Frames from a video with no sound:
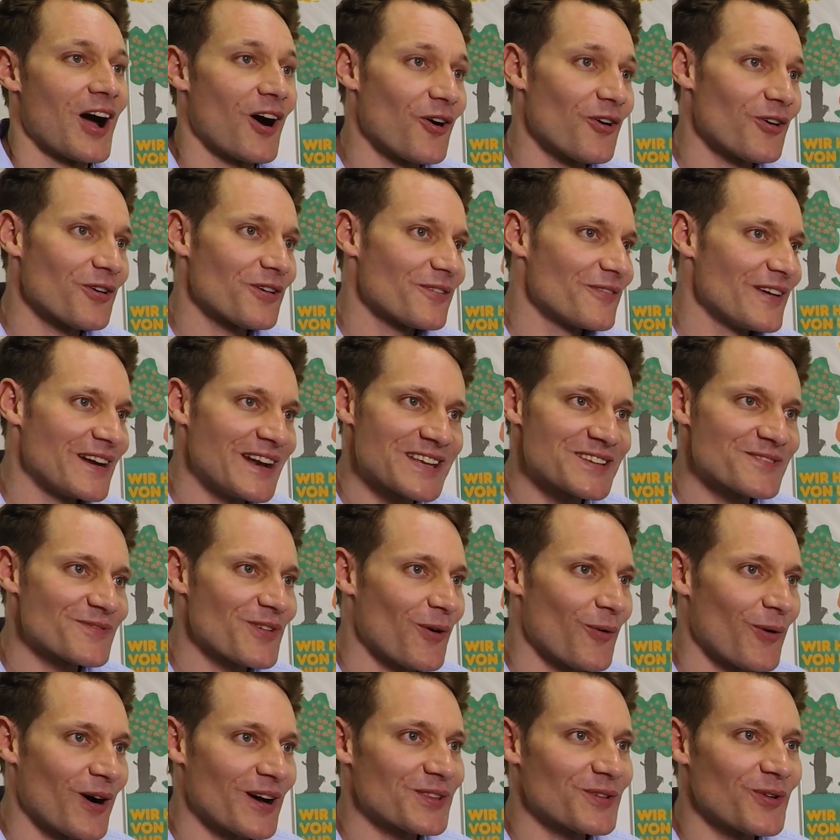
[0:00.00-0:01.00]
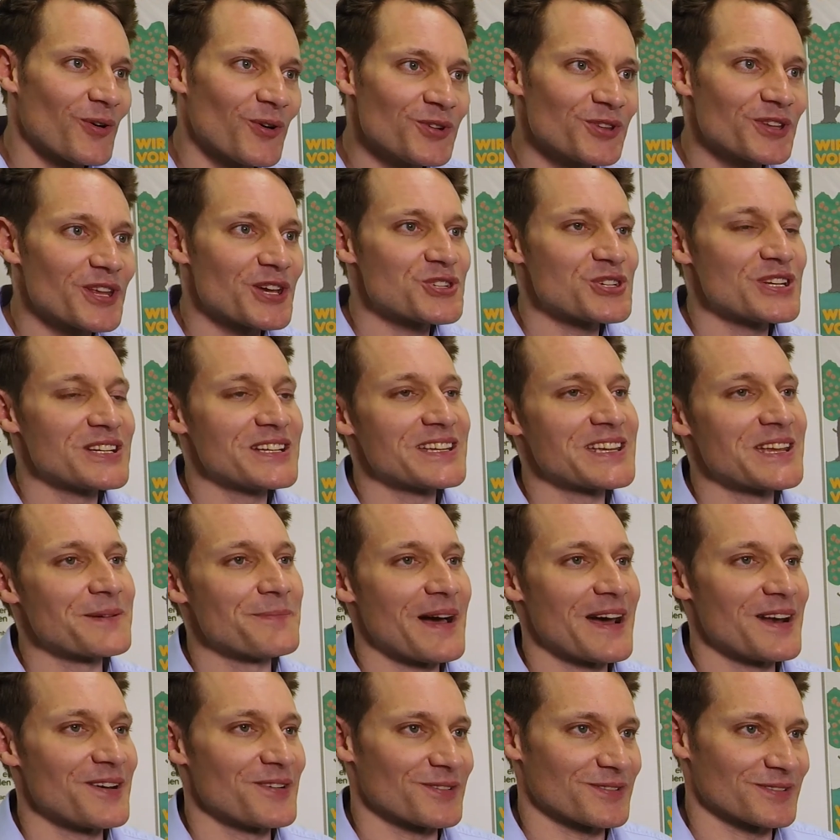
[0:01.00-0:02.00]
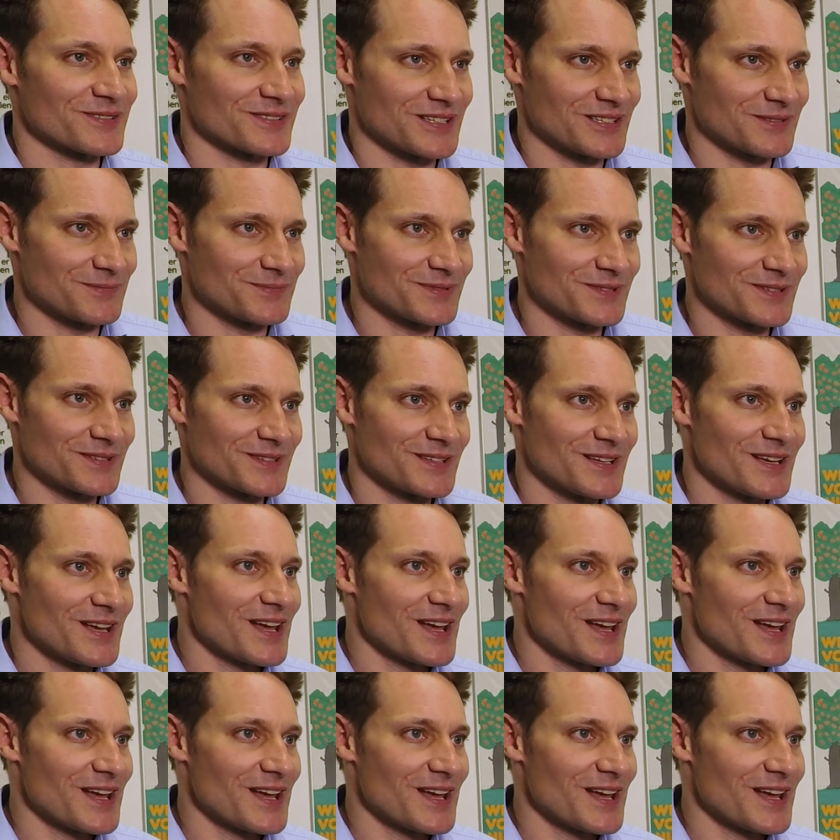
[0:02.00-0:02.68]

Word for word: Auch wenn es vor Ort unterschiedliche Meinungen gibt.